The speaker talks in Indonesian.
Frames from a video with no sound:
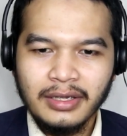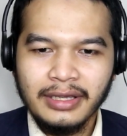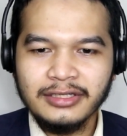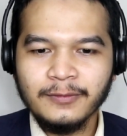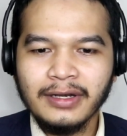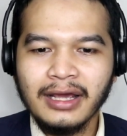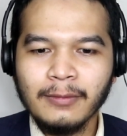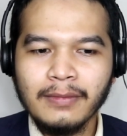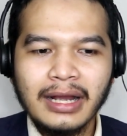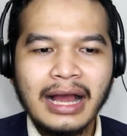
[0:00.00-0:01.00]
ini sebenarnya
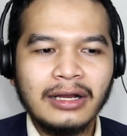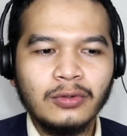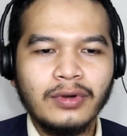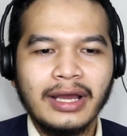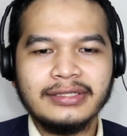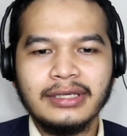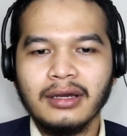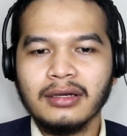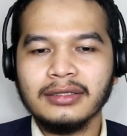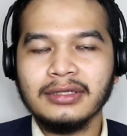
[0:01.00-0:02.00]
mengganggu guys
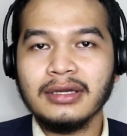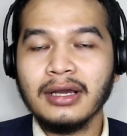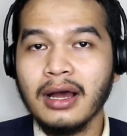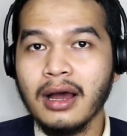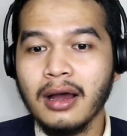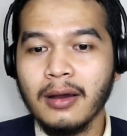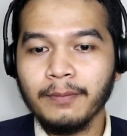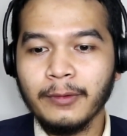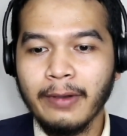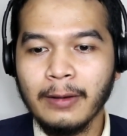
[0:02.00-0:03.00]
ya, ketika
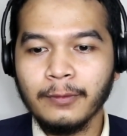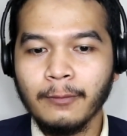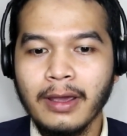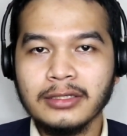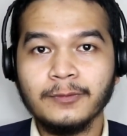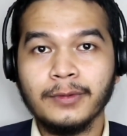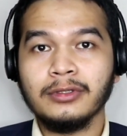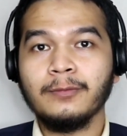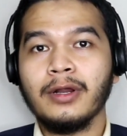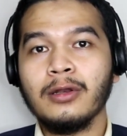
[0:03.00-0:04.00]
pemain-pemain
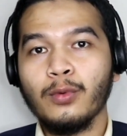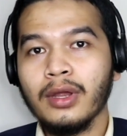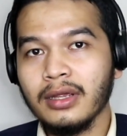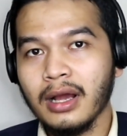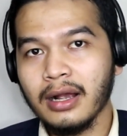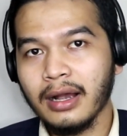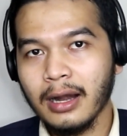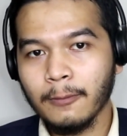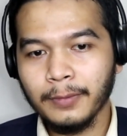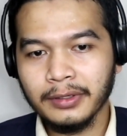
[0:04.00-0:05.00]
seperti Braithwaite yang
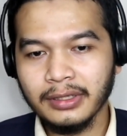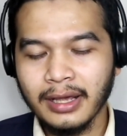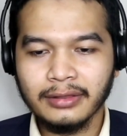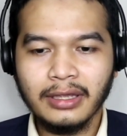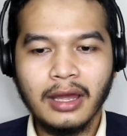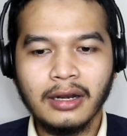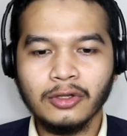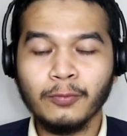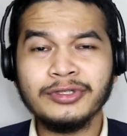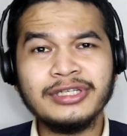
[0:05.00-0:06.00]
akan pergi latihan
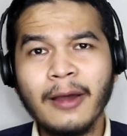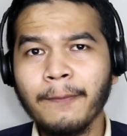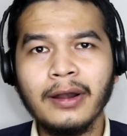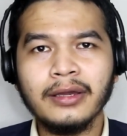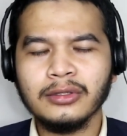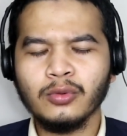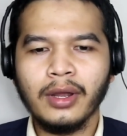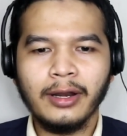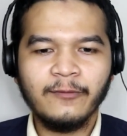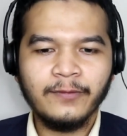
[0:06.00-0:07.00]
ataupun siapalah itu
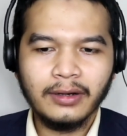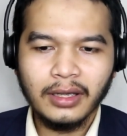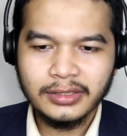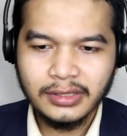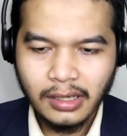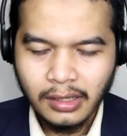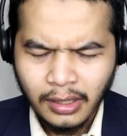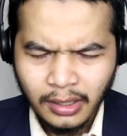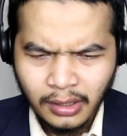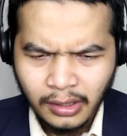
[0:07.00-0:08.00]
whatever guys ya,
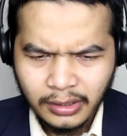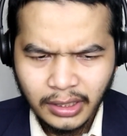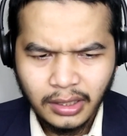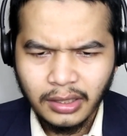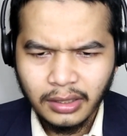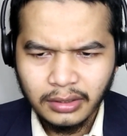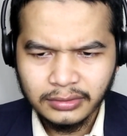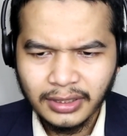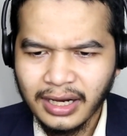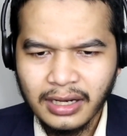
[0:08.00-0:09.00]
ya
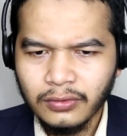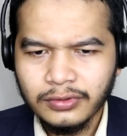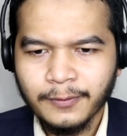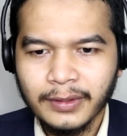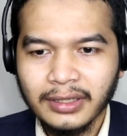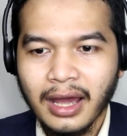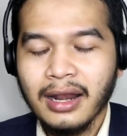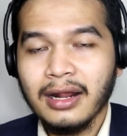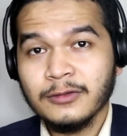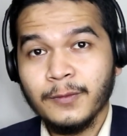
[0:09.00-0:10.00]
terganggu seperti
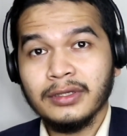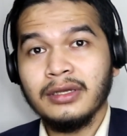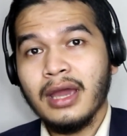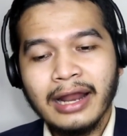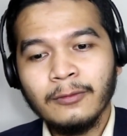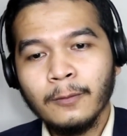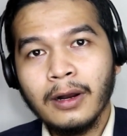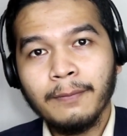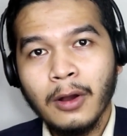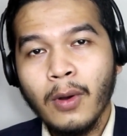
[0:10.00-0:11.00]
hal-hal seperti ini. Ada
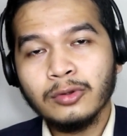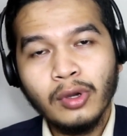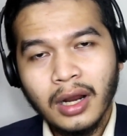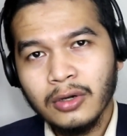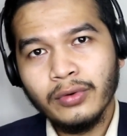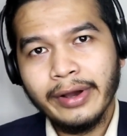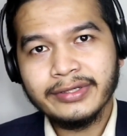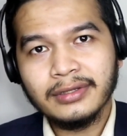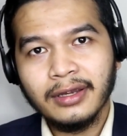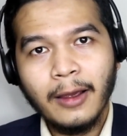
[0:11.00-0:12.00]
beberapa waktu yang lalu
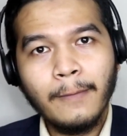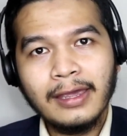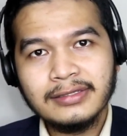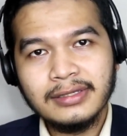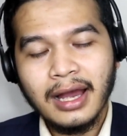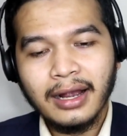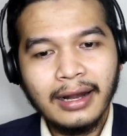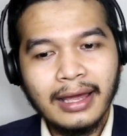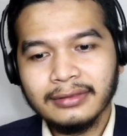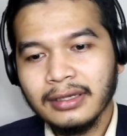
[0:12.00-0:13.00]
guys ketika Messi akan
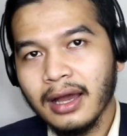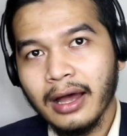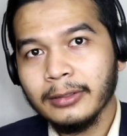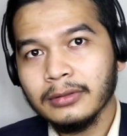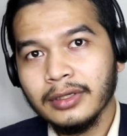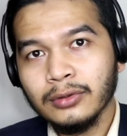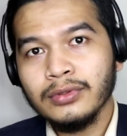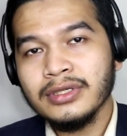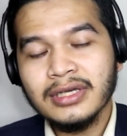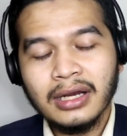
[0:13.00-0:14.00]
latihan itu
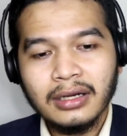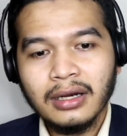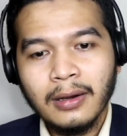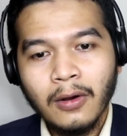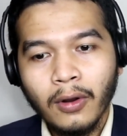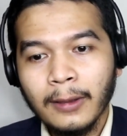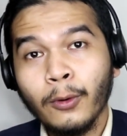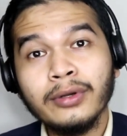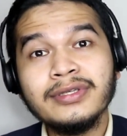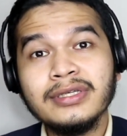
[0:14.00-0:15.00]
dijaga oleh
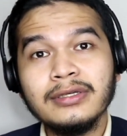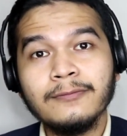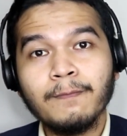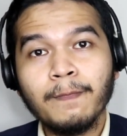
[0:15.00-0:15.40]
polisi